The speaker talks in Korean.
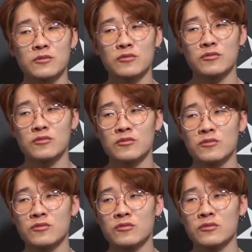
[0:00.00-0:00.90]

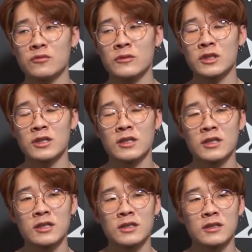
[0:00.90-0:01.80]
음,
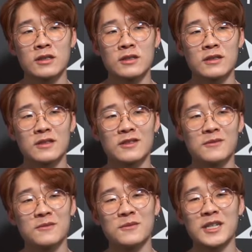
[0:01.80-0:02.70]

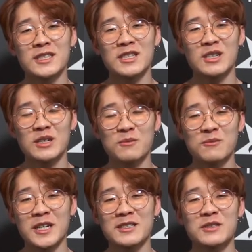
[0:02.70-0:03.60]
많이
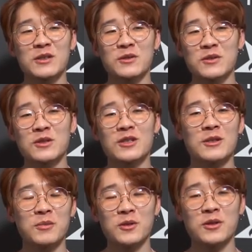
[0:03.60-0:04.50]
많은
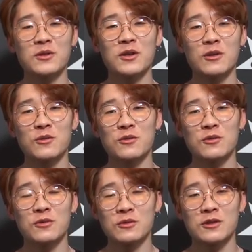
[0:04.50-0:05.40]
경력이 필요한 것
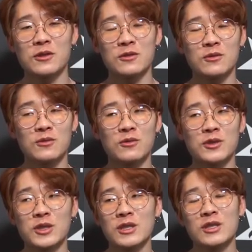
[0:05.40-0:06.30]
같고 그리고 또
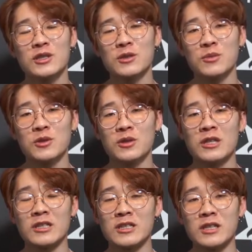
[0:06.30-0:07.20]
시간이
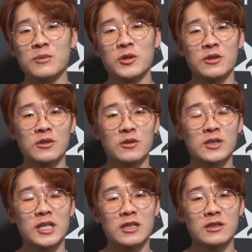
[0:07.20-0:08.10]
지면은 지나면은 더
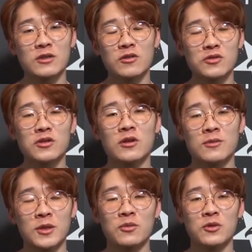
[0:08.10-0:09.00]
잘해질 선수라고
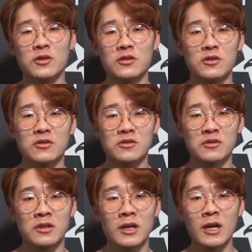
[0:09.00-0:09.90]
믿고 있어서
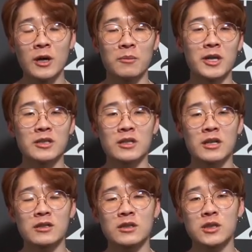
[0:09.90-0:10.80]
많이
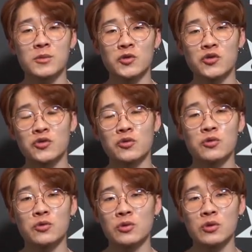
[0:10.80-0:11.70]
가르침을
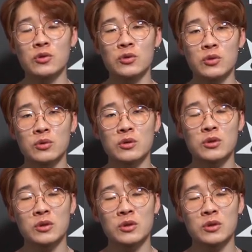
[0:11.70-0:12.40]
주고 또